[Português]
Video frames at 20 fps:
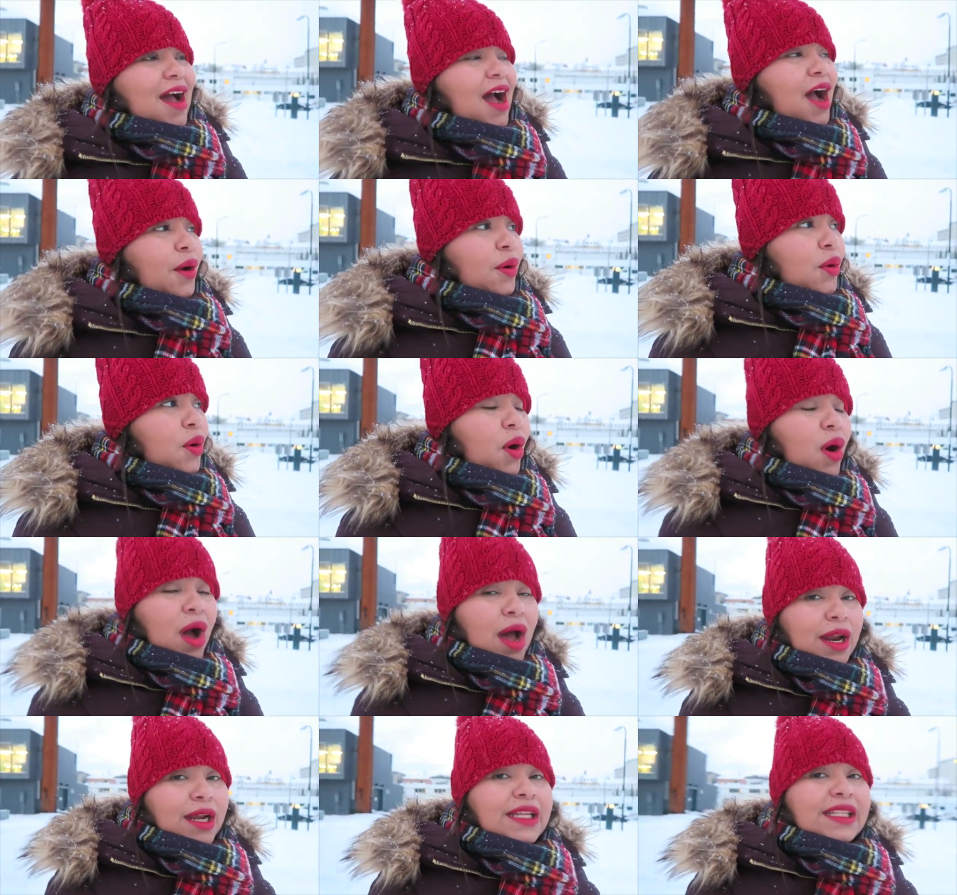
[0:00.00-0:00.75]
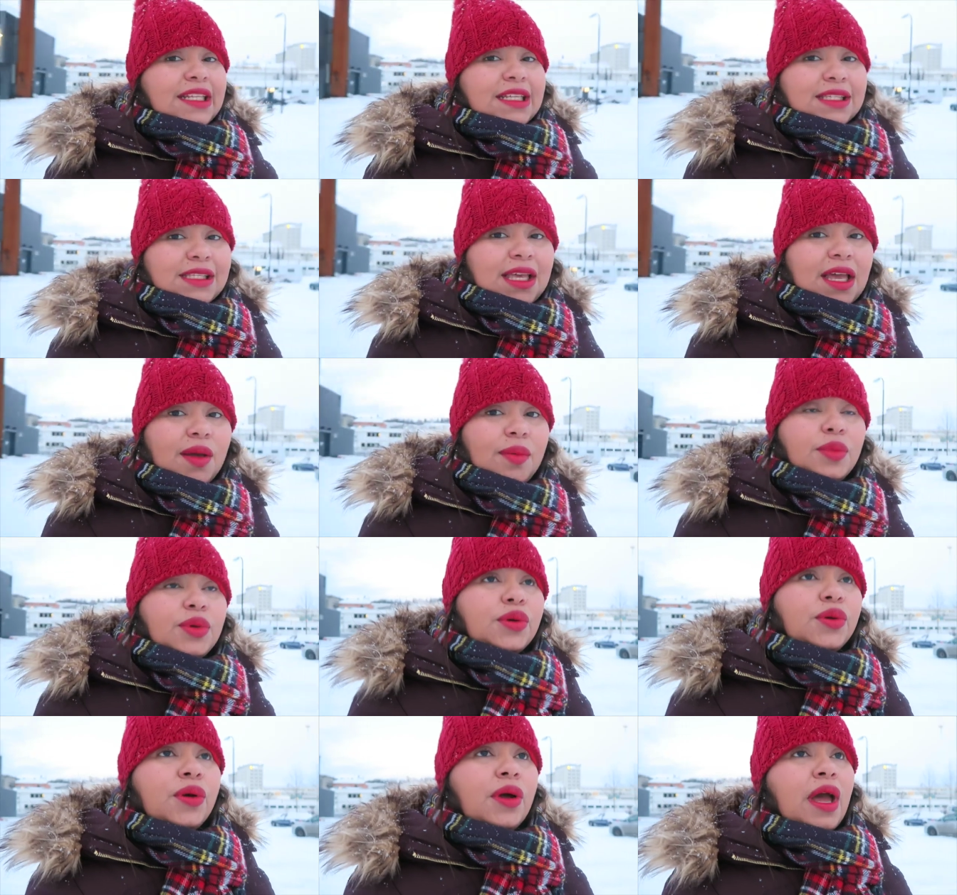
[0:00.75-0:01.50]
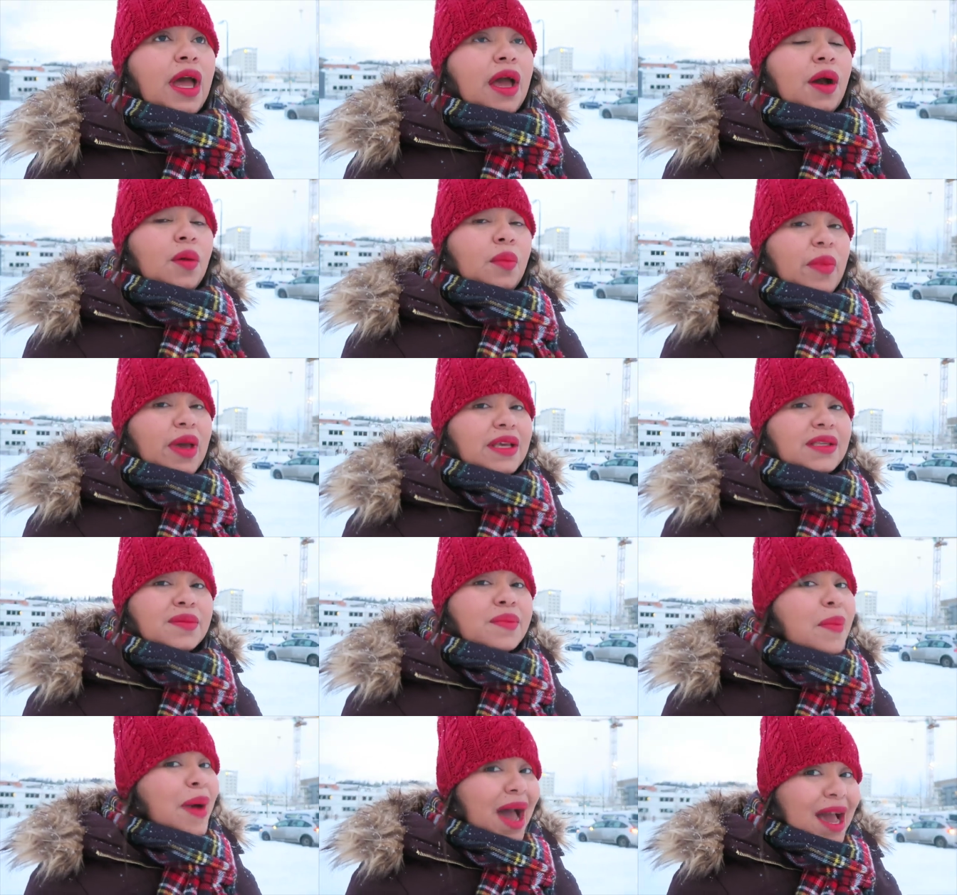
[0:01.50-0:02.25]
Agora, em dezembro, é o
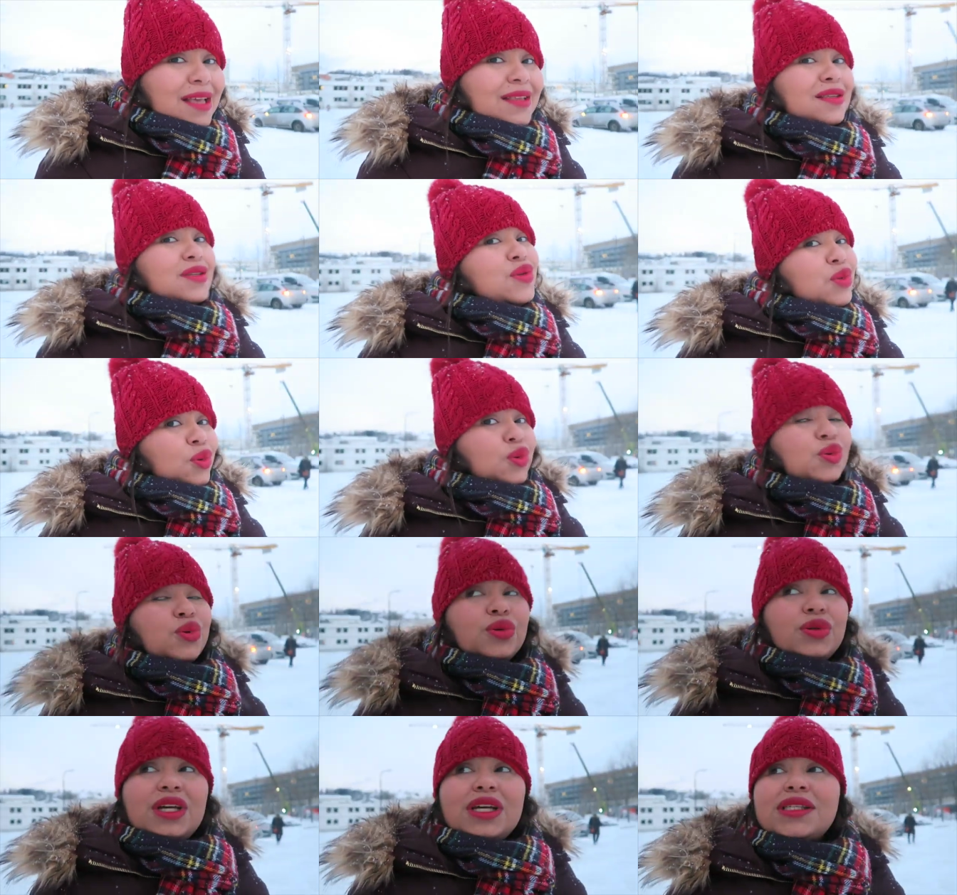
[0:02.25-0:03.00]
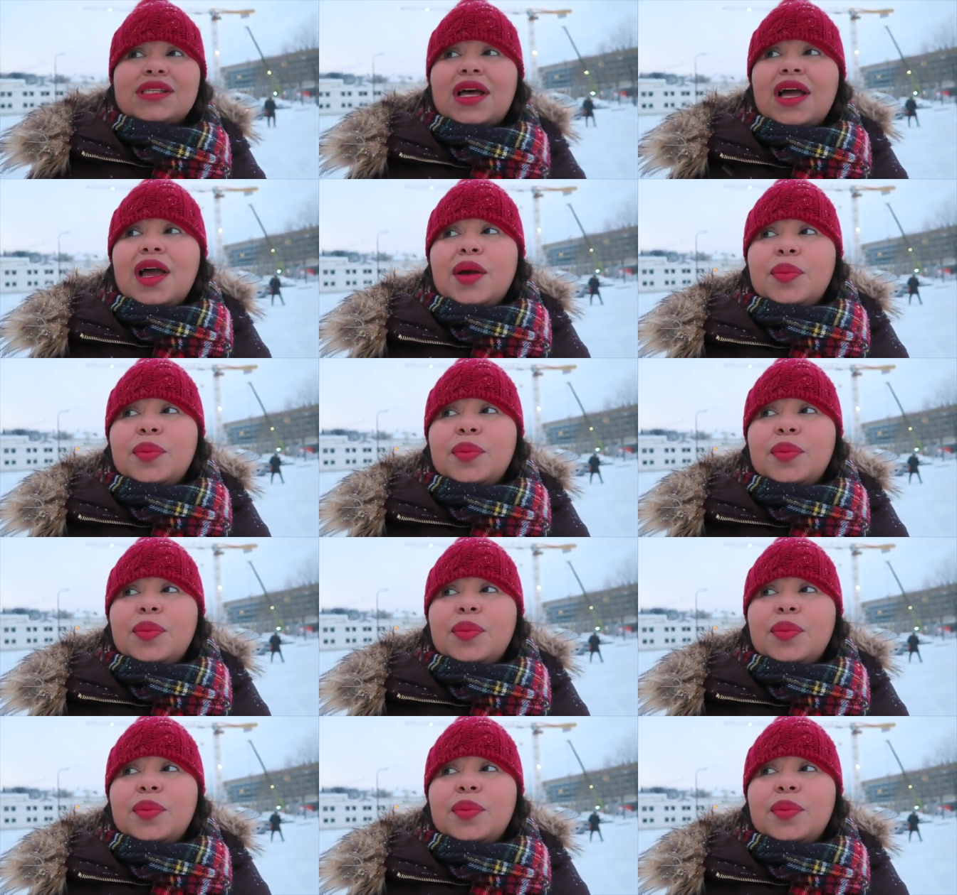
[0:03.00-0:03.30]
mês mais escuro dessa